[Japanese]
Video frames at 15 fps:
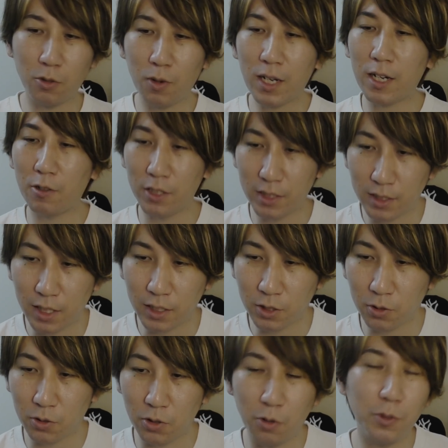の和歌をですね、
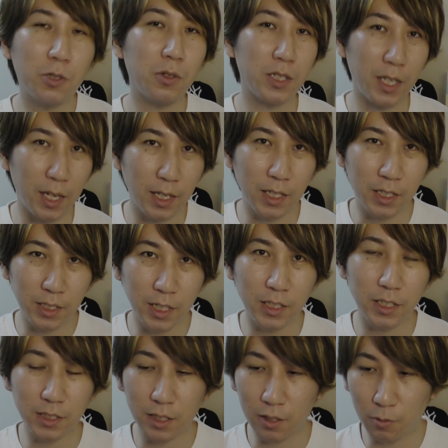ちょっと読み解いていきたい
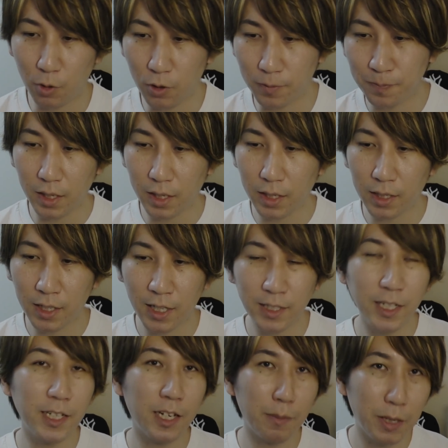んですけども、え
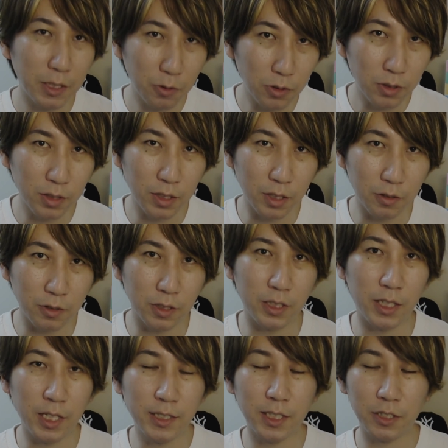金山のっていうふう
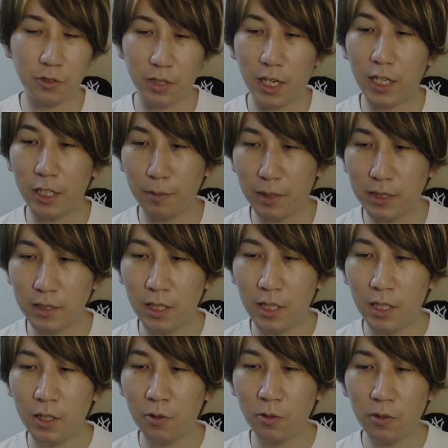にね、最初に入ります。
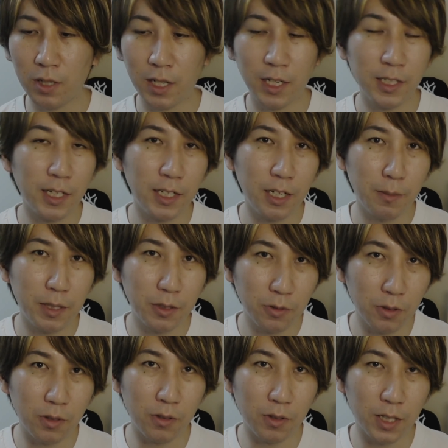この金山
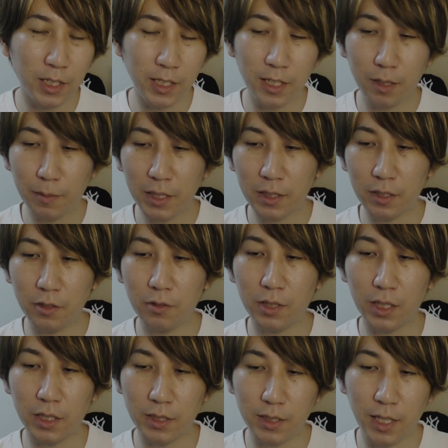の金山っていうの
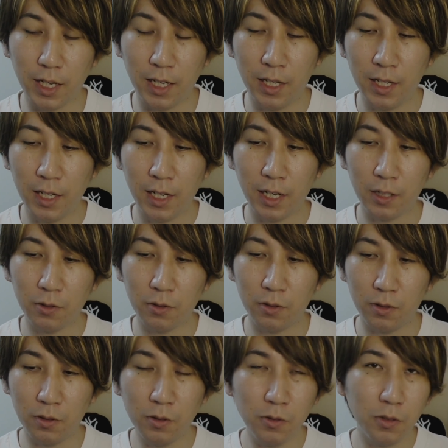はですねあ
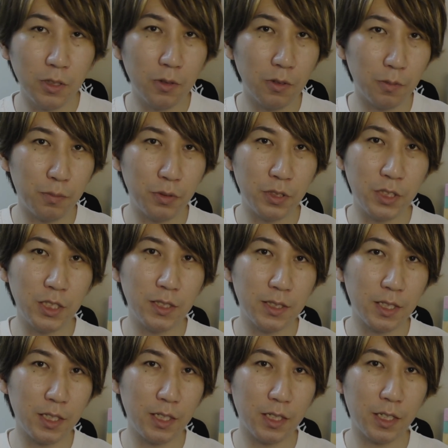の本当にこの物質
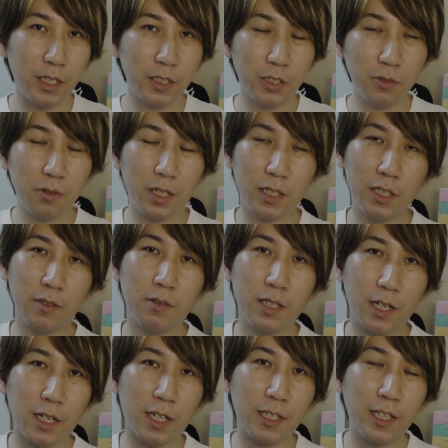的な現象界で言っ
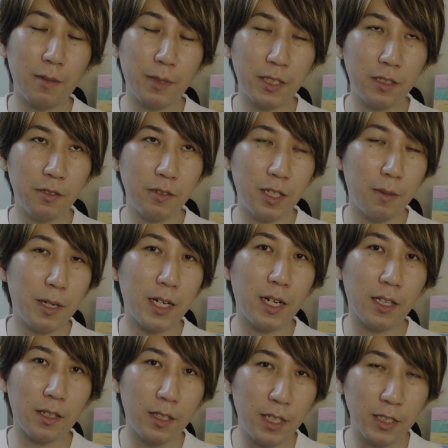たら金山っていう山
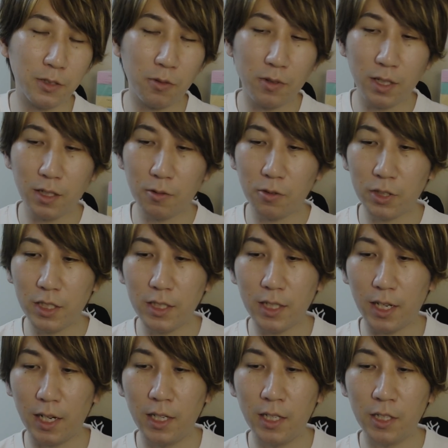があってそこからこう金
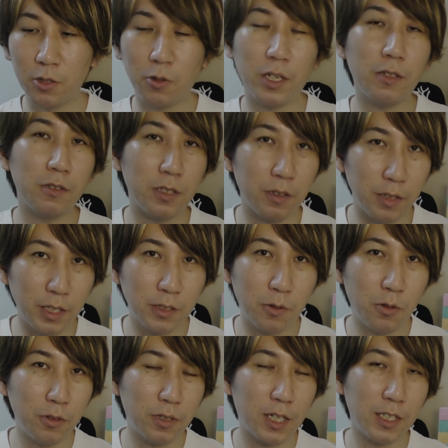が取れるっていうね
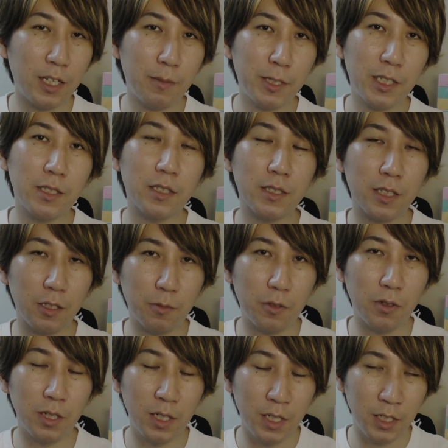こういう金山なんですけど
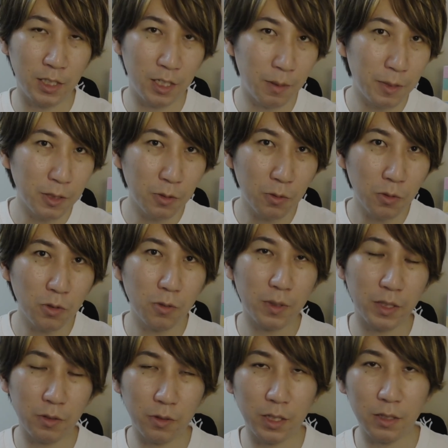も大和言
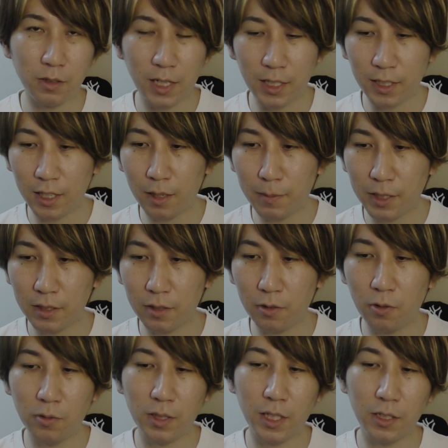葉における金山って
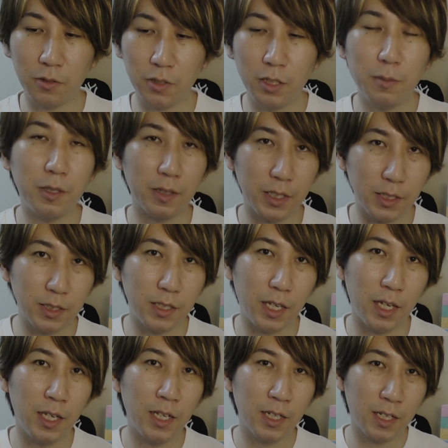本来の意味はです
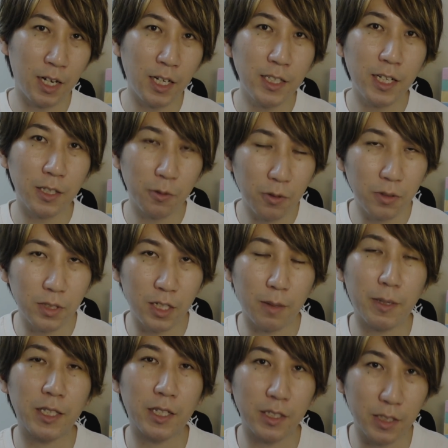ねカナの
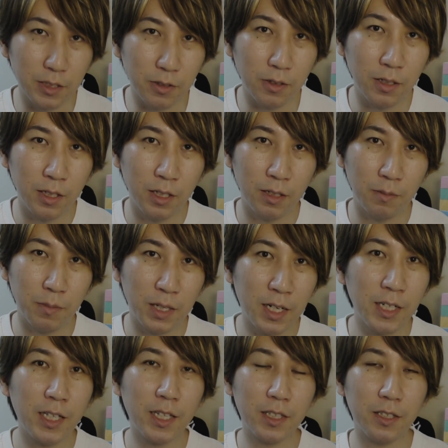山なんですよ。まあ、
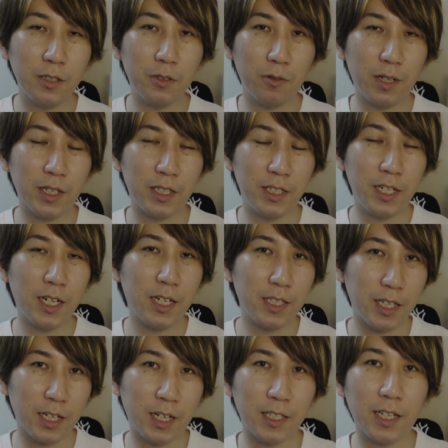カナっていうのはひらが
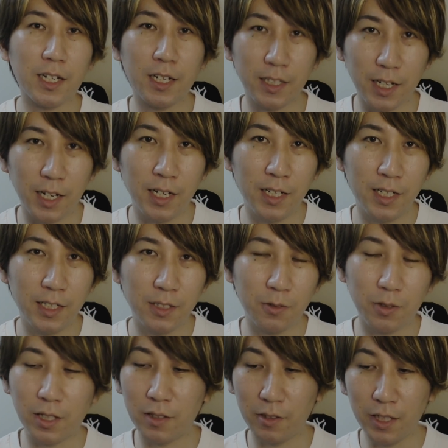なカタカナ
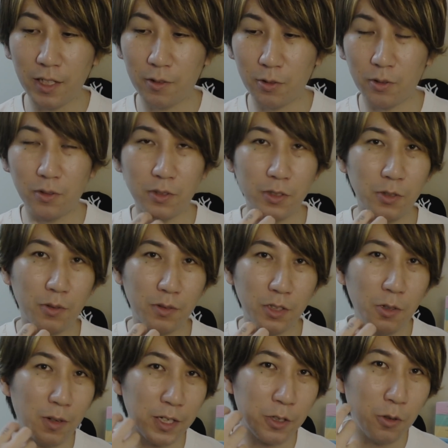とかね、この要
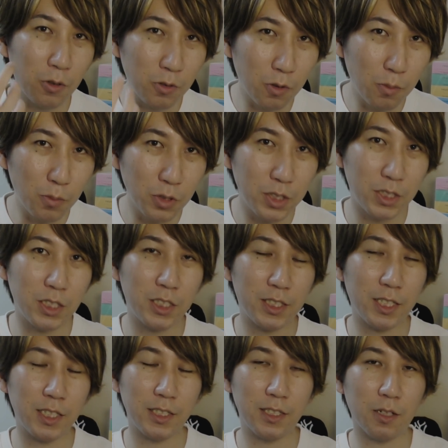要は表音文字にし
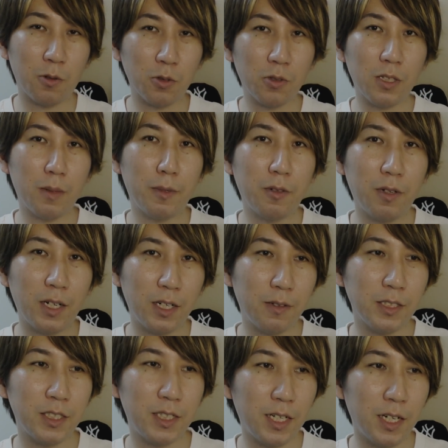たですね、言霊を
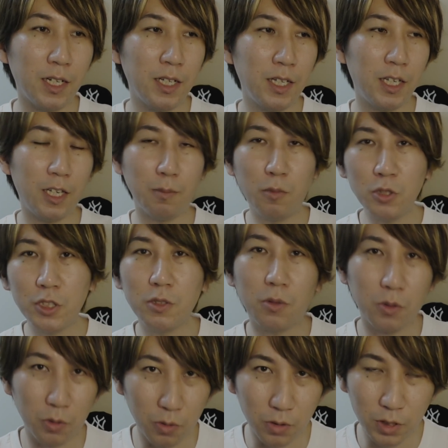表した、え文字の
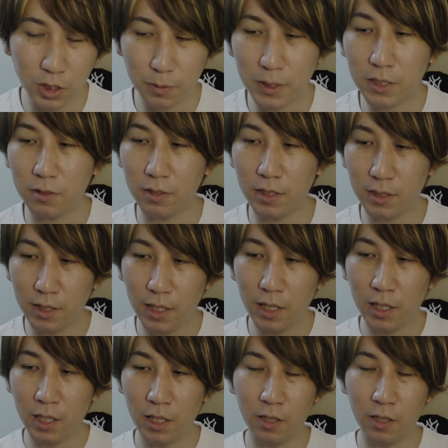ことを示してるんですね。